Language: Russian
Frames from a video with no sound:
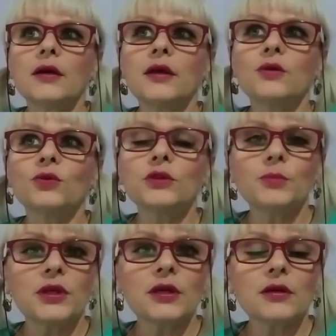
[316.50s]
и он
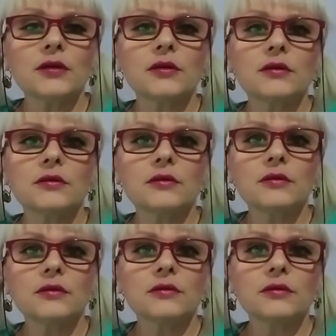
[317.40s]
мне
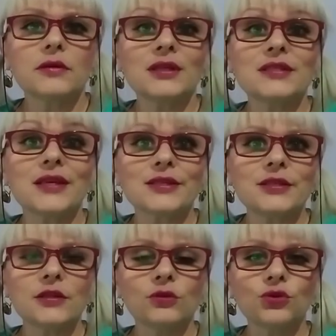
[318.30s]
э,
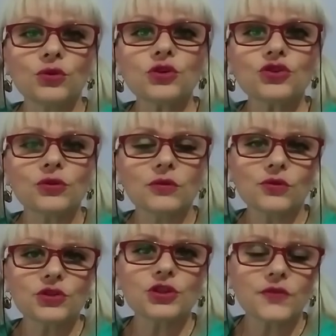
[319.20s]
изъяснил то, что он
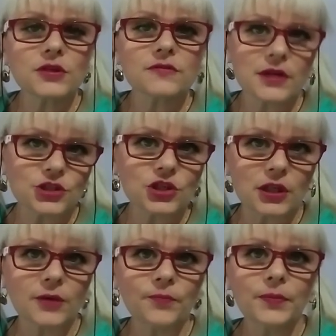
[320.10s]
хочет видеть своей
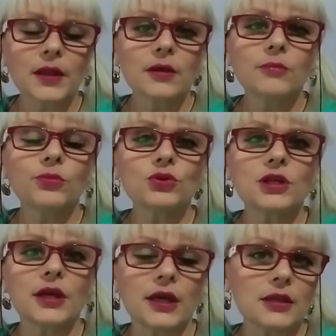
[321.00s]
жене.
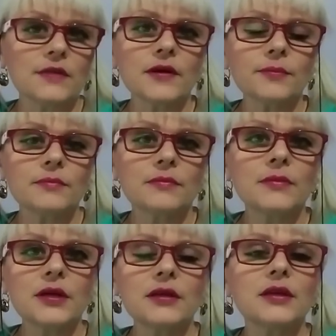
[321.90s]
После этого
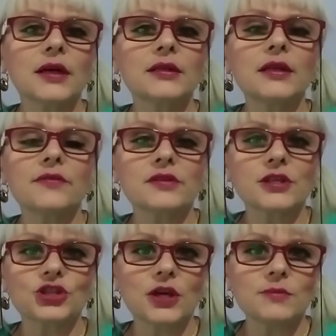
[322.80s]
мы никогда не
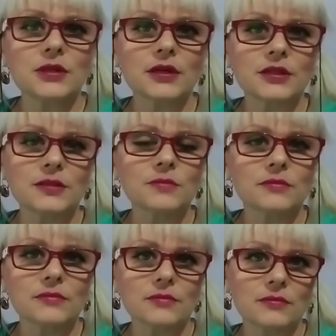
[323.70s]
возвращаемся к этим
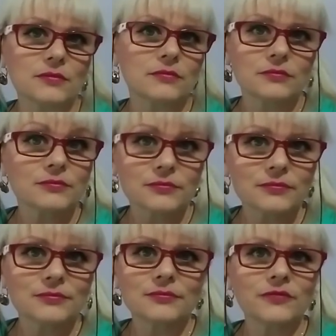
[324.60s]

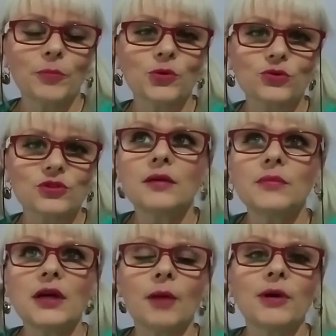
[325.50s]
вопросам.
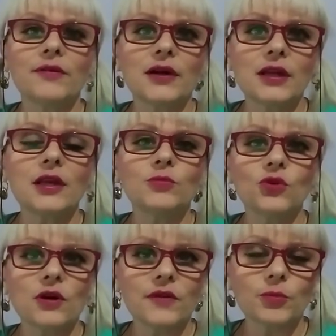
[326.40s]
Мы обговорили
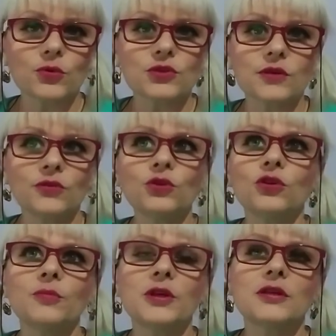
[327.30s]
много вопросов, но
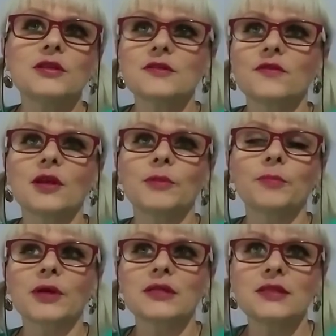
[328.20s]
он меня единственное
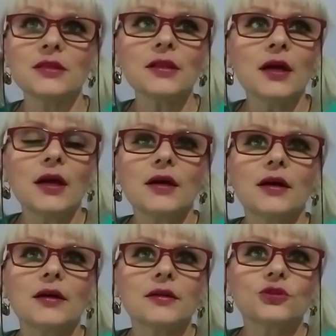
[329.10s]
попросил,
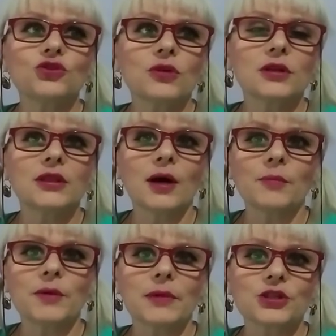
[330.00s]
э, что когда
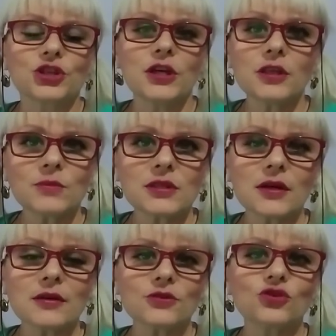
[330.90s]
мы
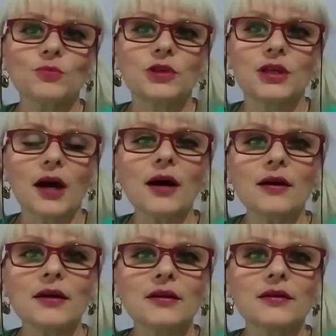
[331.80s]
поженимся, чтобы
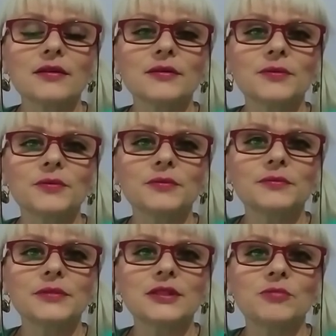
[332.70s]
я э,
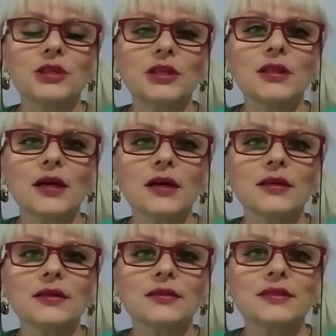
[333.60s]
изменила
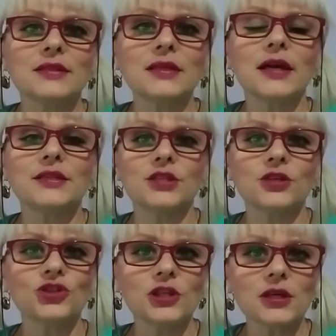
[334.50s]
стиль
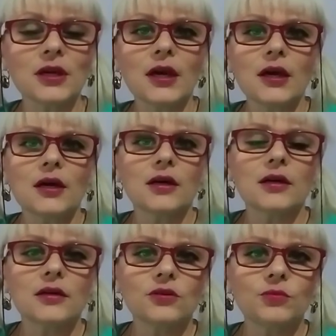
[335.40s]
одежды.
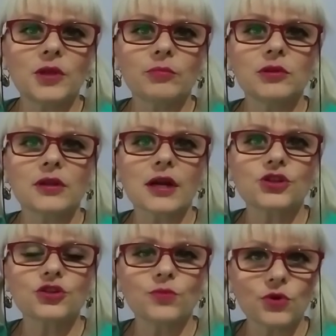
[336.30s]
Э, у меня был
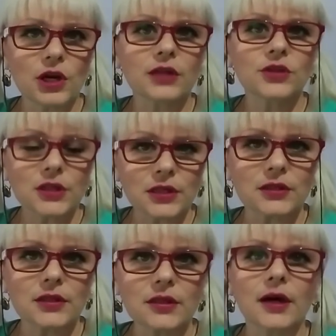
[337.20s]
раньше более
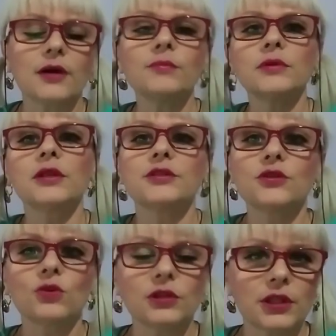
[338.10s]
открытый, да, было
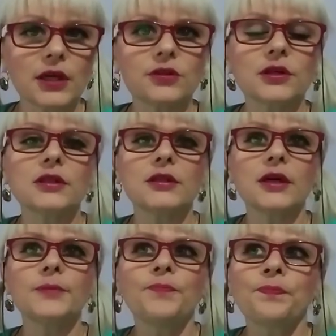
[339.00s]
декольте
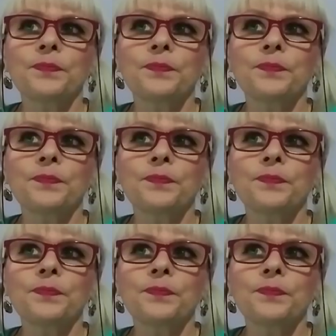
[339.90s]
открыто,